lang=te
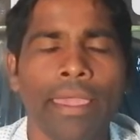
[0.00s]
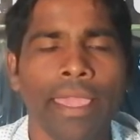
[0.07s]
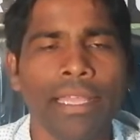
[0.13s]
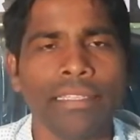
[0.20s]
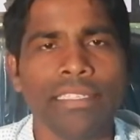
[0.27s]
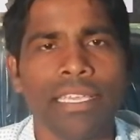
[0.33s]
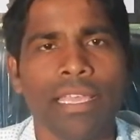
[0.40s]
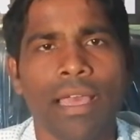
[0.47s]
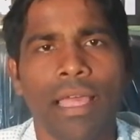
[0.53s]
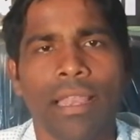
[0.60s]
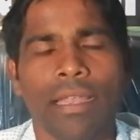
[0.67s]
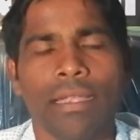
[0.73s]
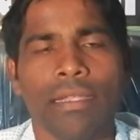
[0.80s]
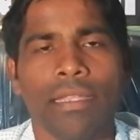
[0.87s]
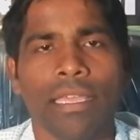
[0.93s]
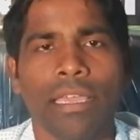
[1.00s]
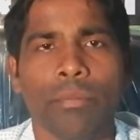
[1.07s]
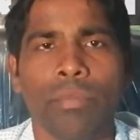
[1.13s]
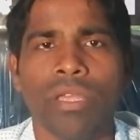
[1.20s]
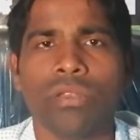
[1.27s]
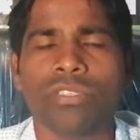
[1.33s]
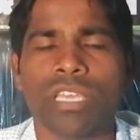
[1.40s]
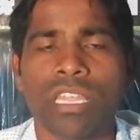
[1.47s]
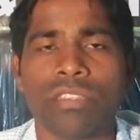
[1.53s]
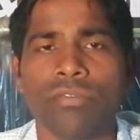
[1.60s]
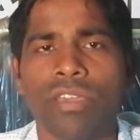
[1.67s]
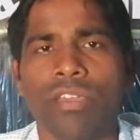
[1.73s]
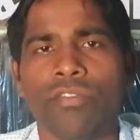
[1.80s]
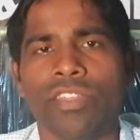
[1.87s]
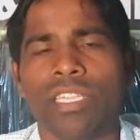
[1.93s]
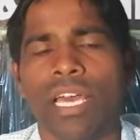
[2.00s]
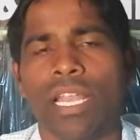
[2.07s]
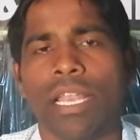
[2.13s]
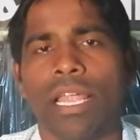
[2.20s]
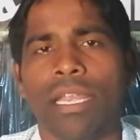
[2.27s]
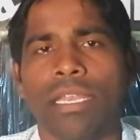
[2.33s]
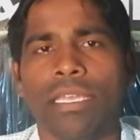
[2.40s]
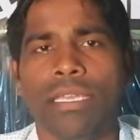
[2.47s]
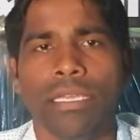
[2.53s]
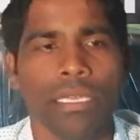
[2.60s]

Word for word: ఏం చేయాలనంటే మీరు చదివే విధానాన్ని